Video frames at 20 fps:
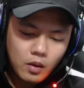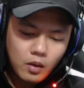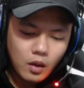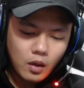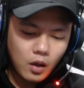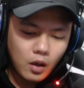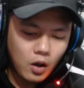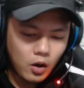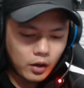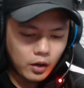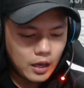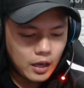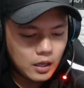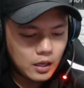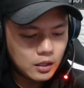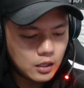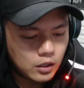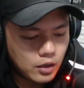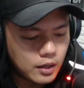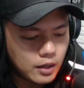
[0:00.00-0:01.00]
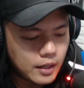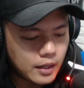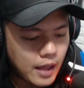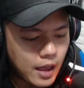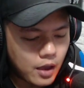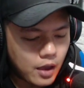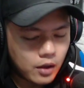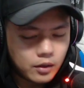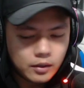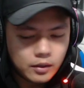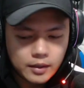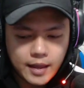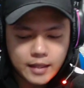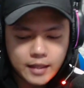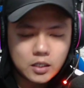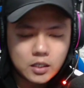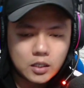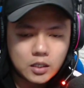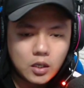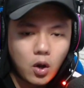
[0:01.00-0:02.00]
Okay, dito na tayo.
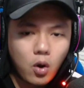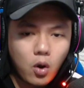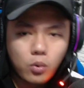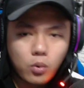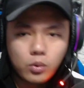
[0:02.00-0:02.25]
Let's go!